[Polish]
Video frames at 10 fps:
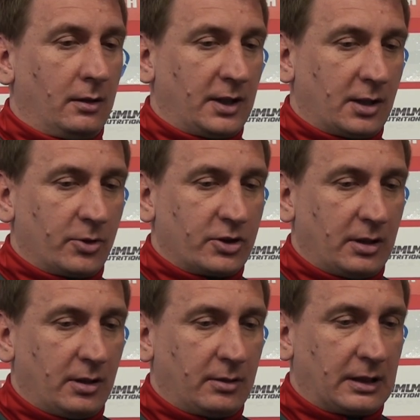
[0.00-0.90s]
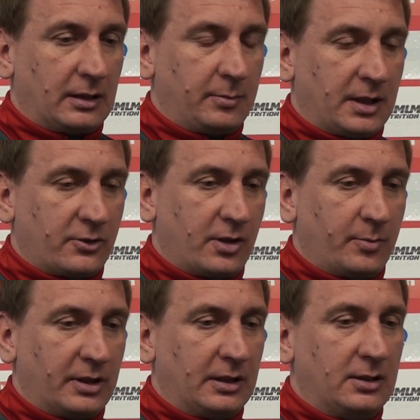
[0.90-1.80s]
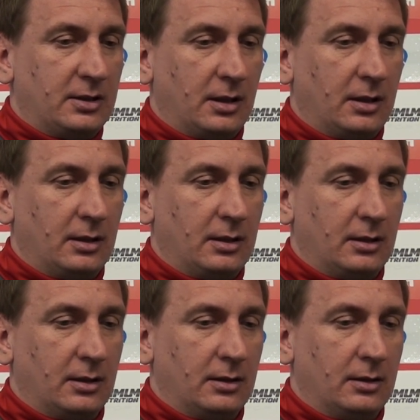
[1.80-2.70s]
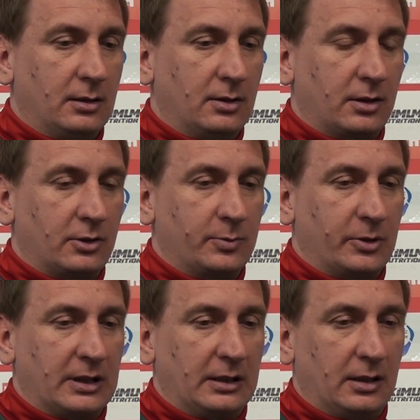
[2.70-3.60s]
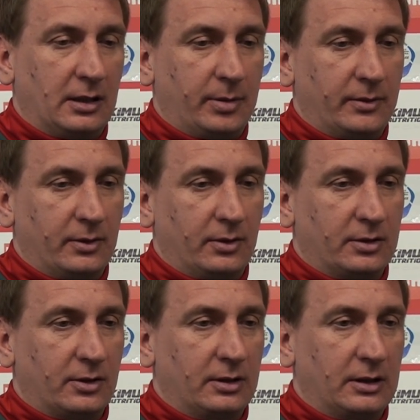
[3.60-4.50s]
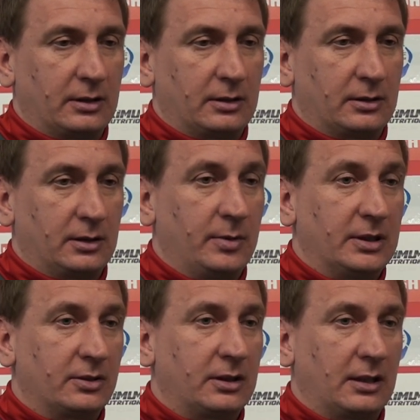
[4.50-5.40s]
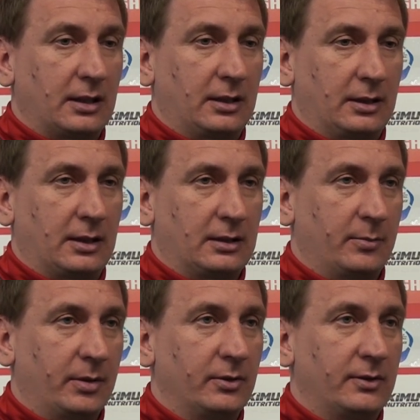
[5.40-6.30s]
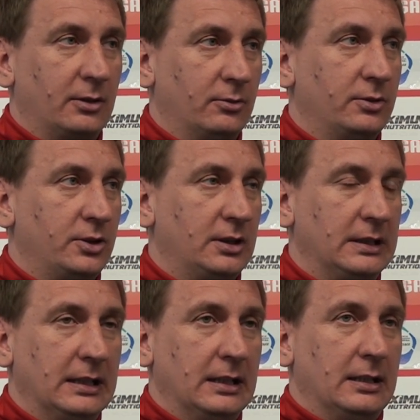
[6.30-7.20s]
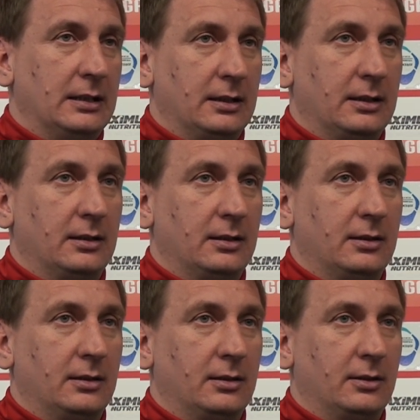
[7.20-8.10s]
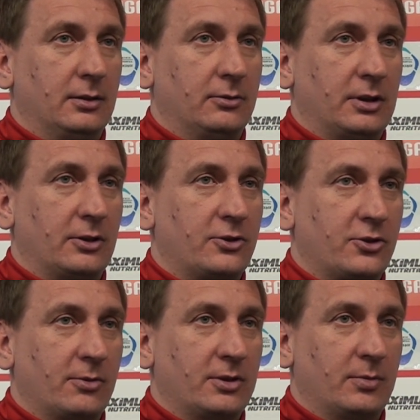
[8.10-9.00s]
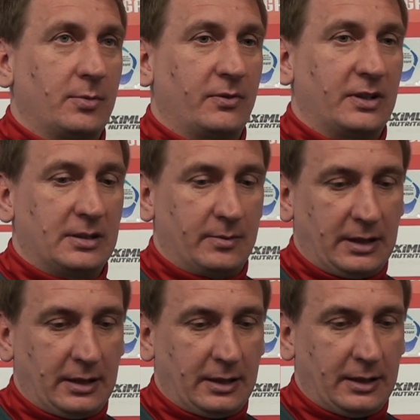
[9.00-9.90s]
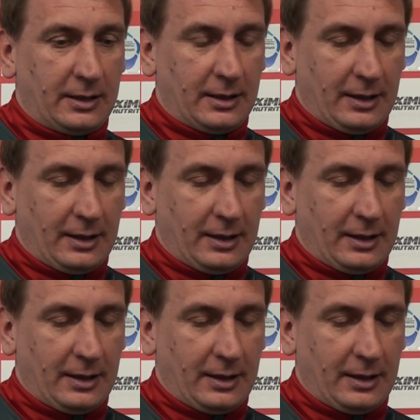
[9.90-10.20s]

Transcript: Wiadomo, że takie pierwsze podejście y, do tego spotkania na pewno od strony kibicowskiej takie, tak? Na pewno wielu ludzi y, tutaj ostrzyło sobie powiedzmy